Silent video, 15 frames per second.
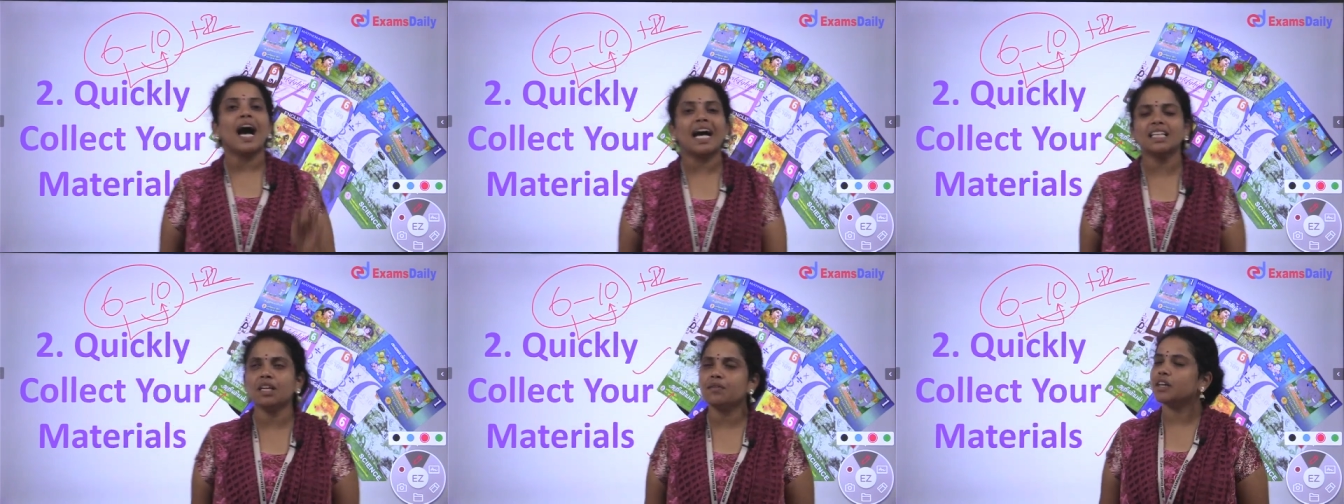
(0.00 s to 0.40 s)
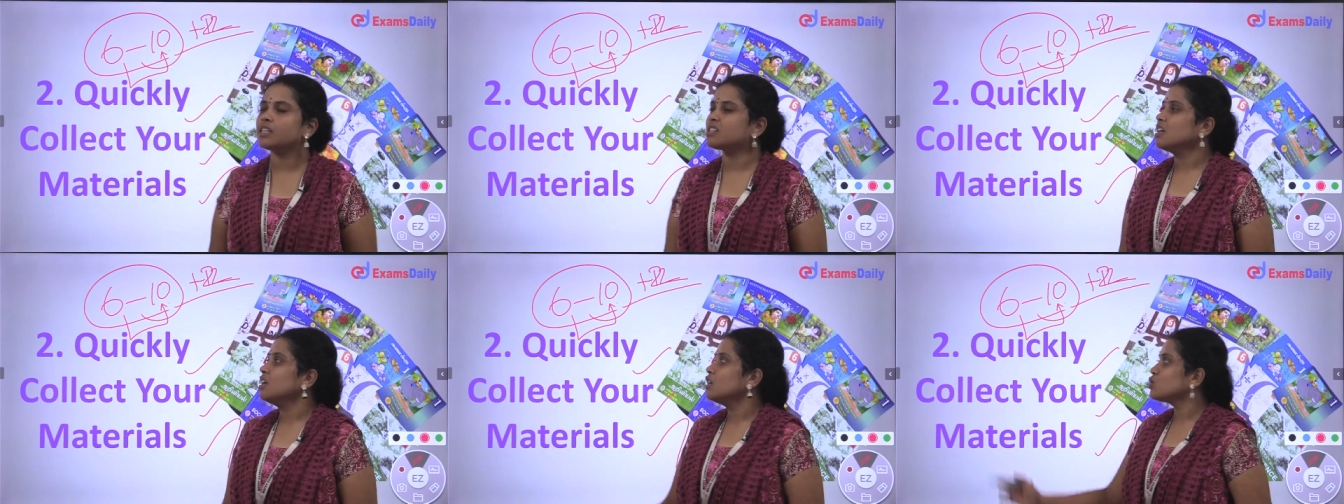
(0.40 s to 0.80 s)
அதை
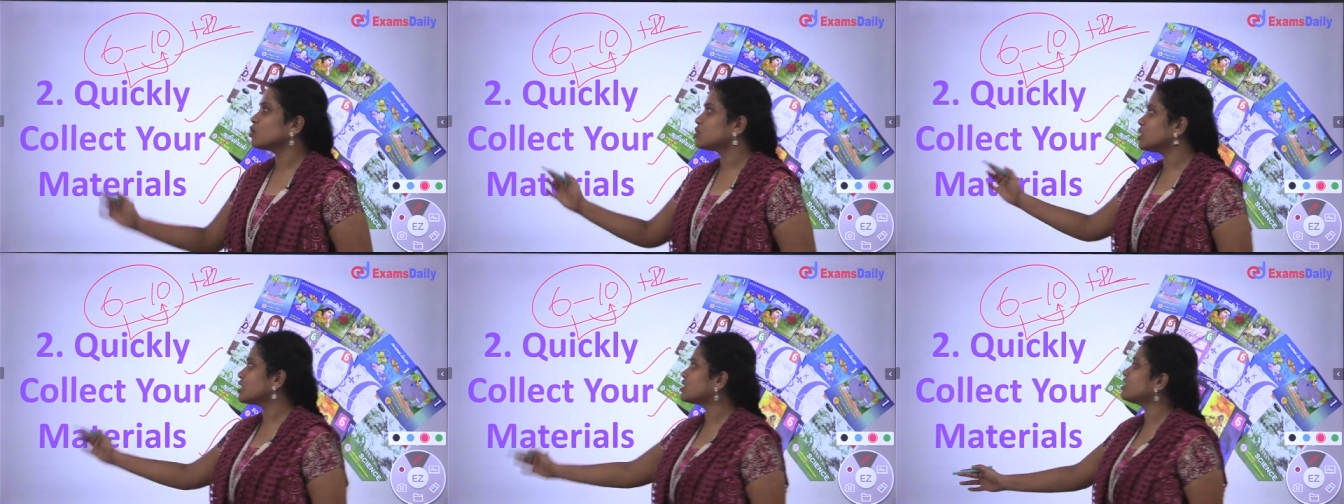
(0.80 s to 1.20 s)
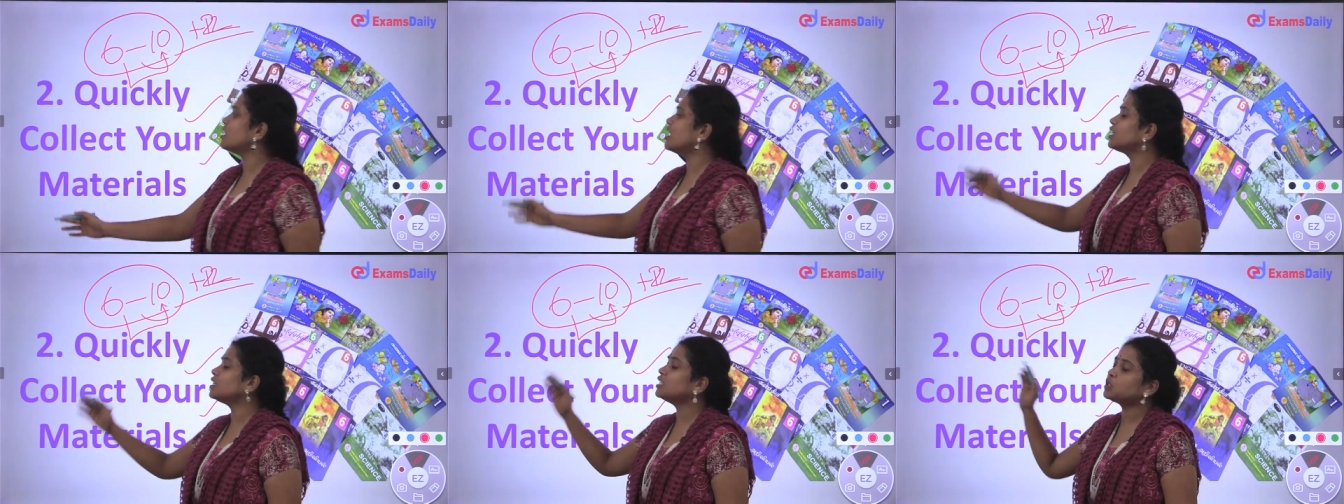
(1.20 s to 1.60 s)
அதர்வைஸ் ஸோ
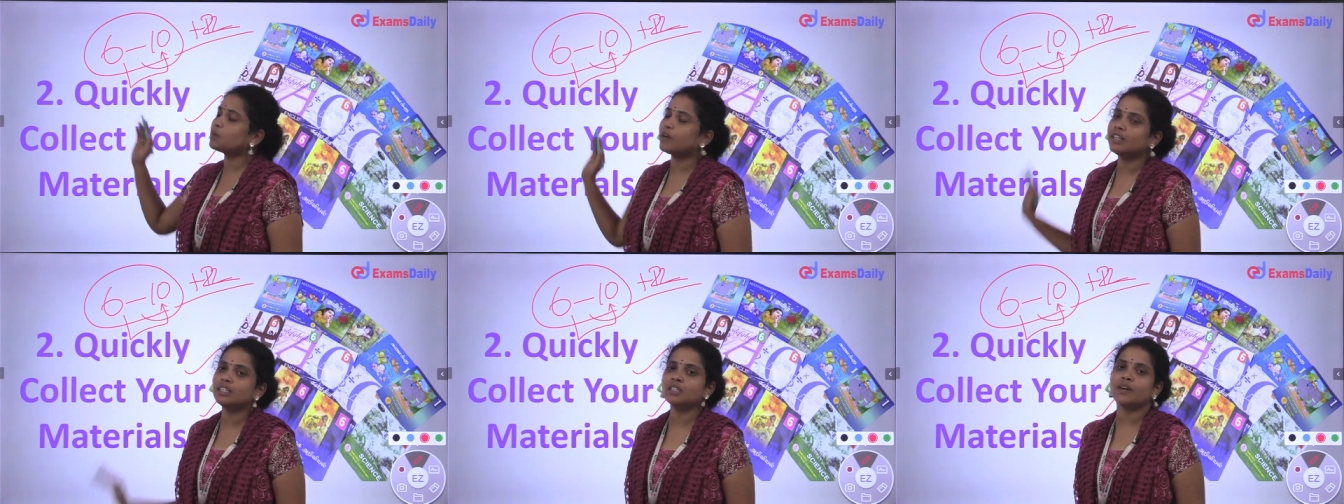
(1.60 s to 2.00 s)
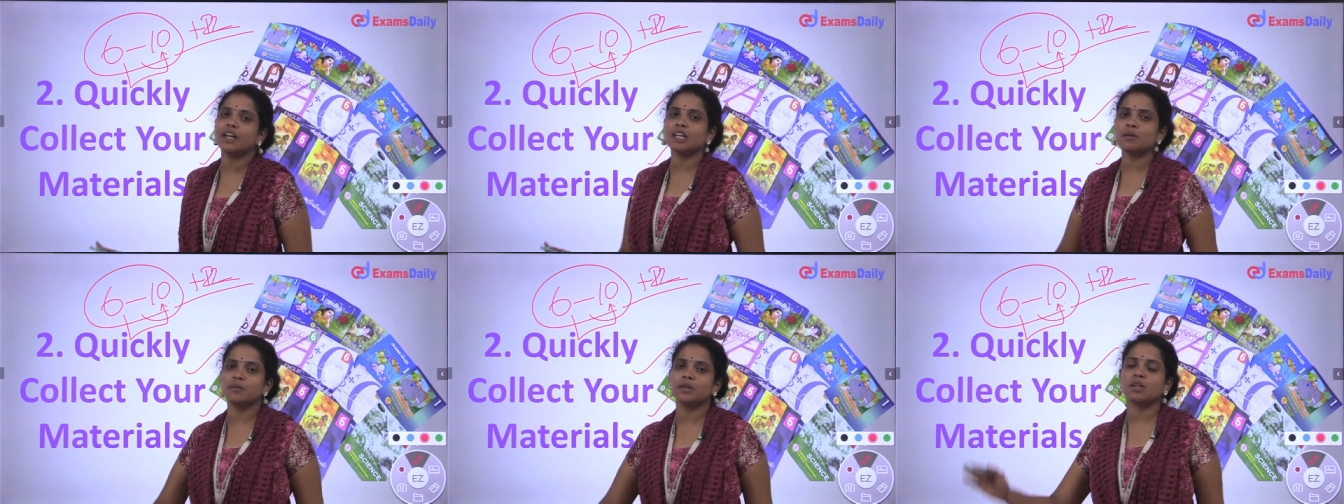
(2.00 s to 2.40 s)
சிக்ஸ்த்துலேருந்து டுவெல்த்
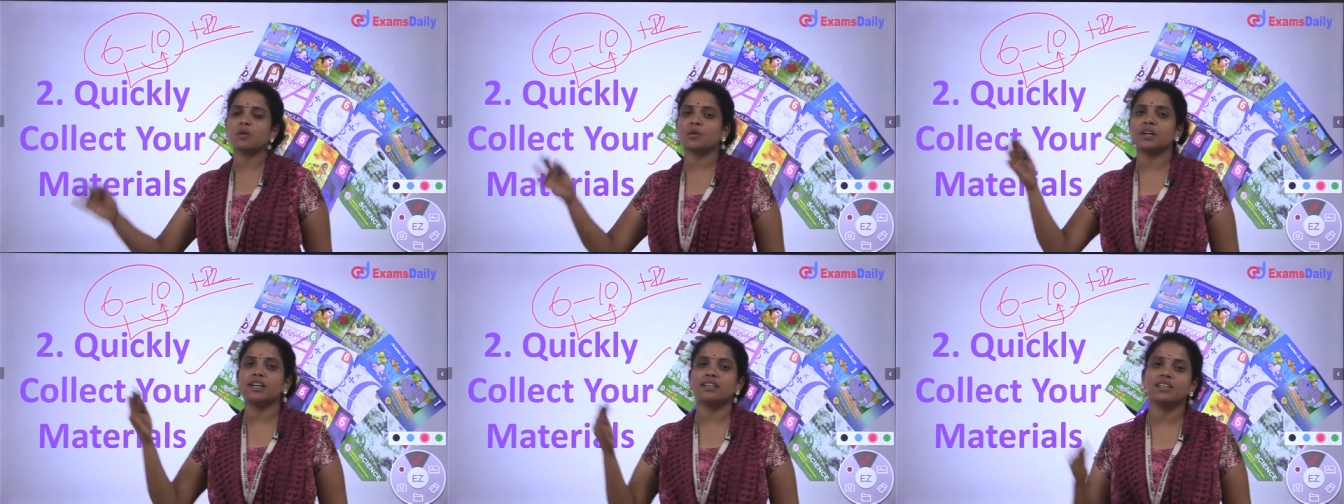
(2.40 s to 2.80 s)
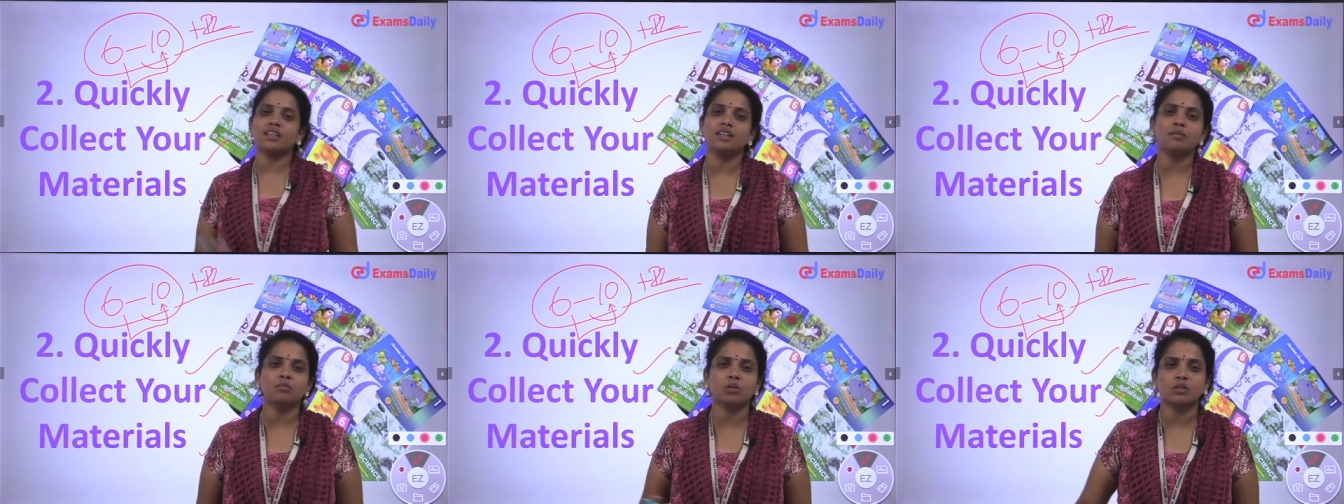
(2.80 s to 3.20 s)
வரைக்கும் இருக்கக்கூடிய
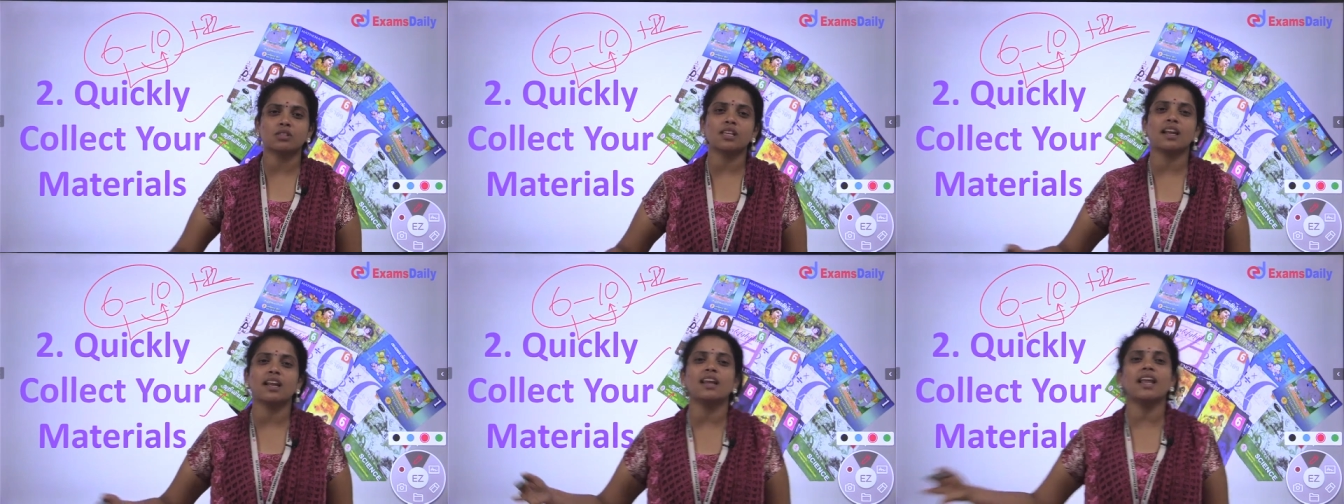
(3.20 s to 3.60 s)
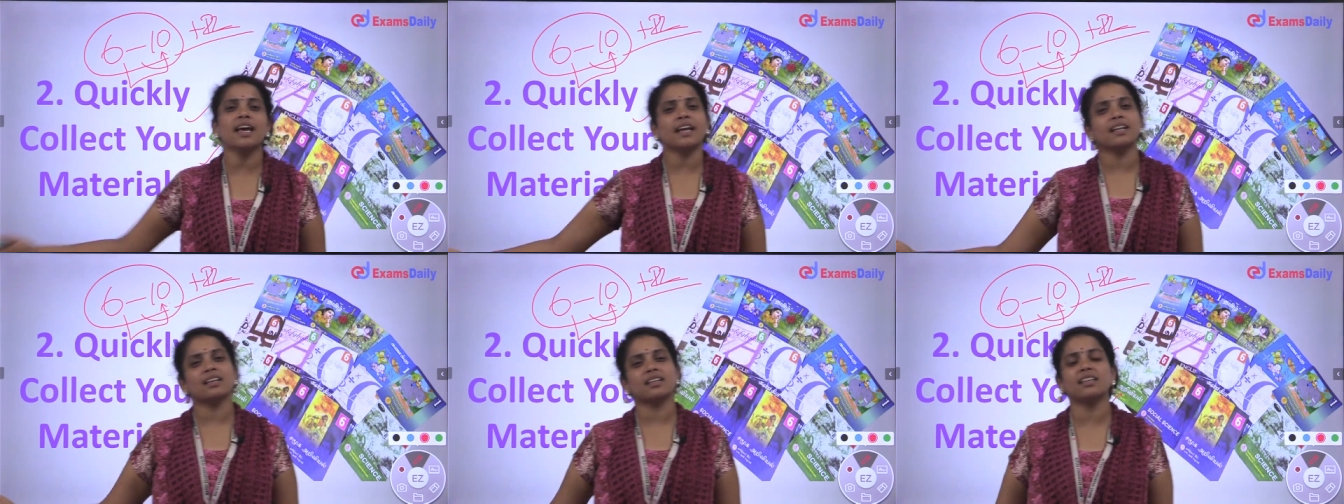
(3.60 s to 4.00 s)
டேர்ம் புக்ஸ் எல்லாம்
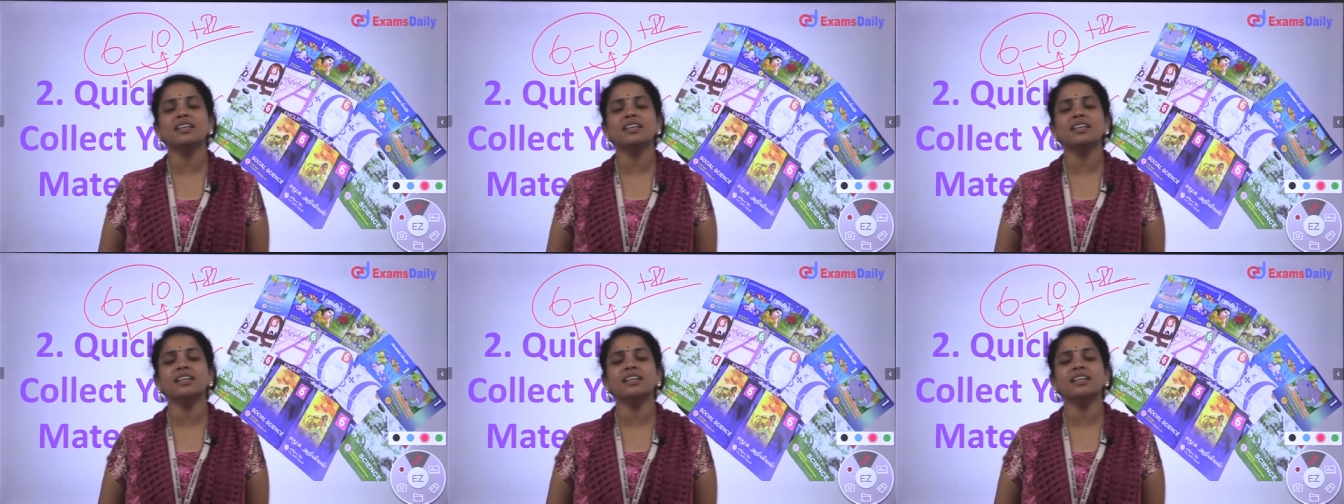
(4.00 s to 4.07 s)
எனக்கு